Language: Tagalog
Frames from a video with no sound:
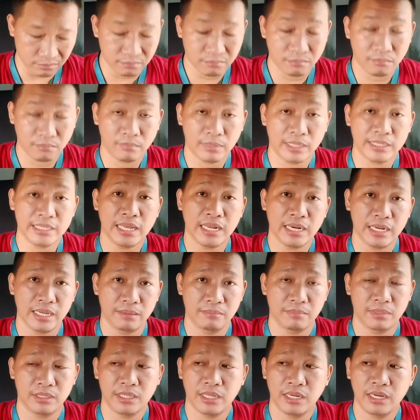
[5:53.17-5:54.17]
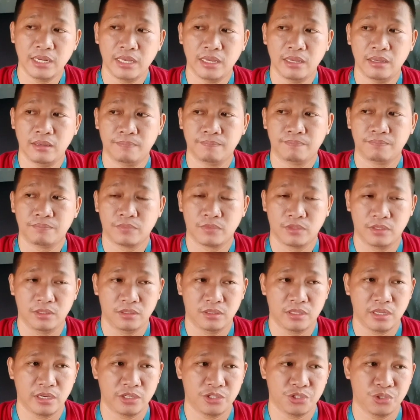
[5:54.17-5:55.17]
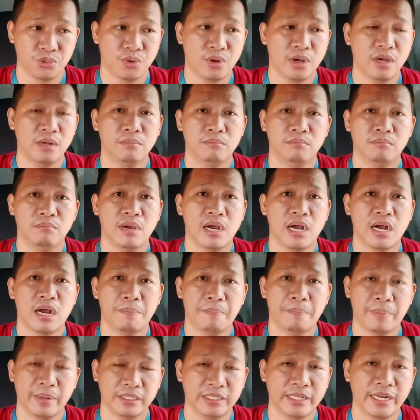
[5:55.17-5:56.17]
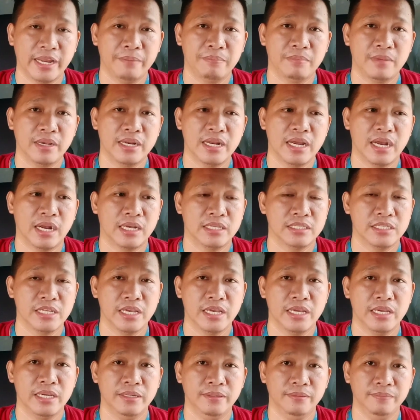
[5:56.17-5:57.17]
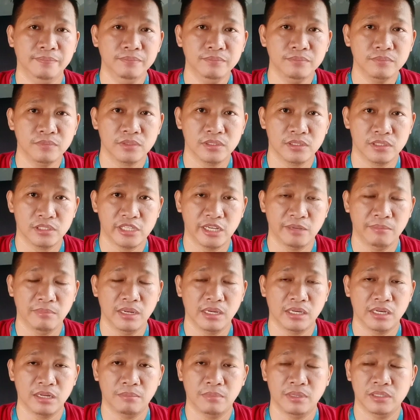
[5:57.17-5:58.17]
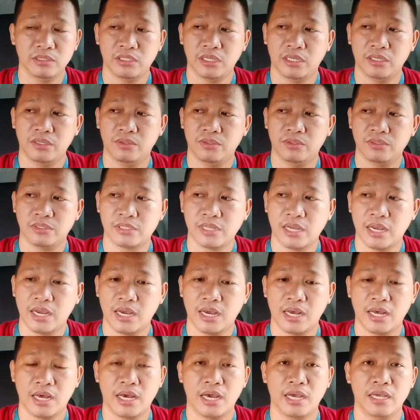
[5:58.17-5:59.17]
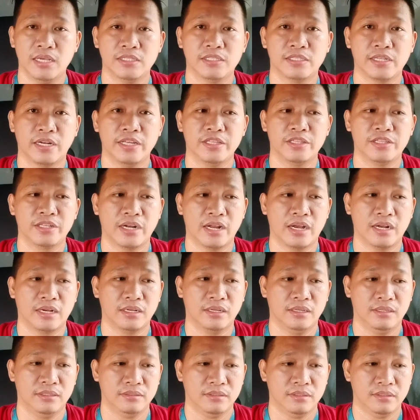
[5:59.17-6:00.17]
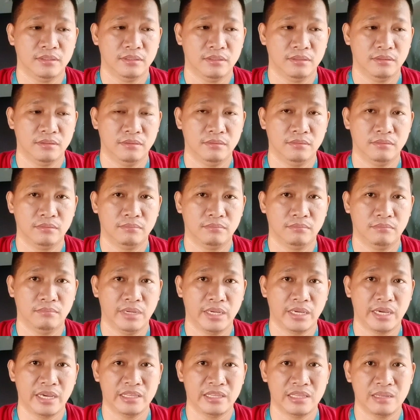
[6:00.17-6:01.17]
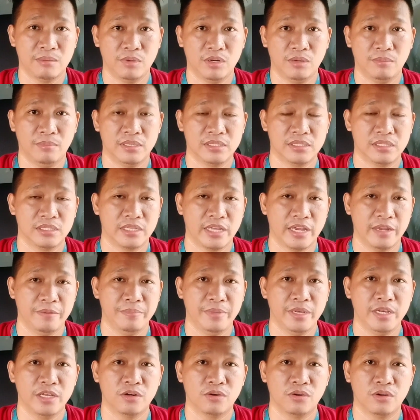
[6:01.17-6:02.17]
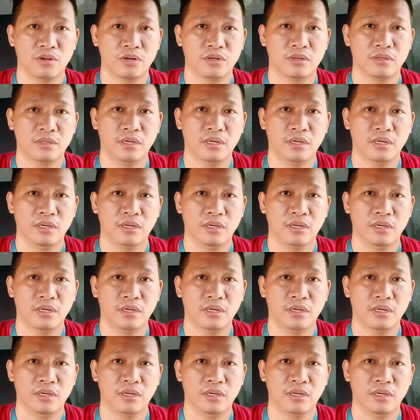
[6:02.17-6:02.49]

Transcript: madali madali diretsuhan makakapag-drive ka na kasi same lang naman siya doon sa straight track makikita mo naman sa side mirror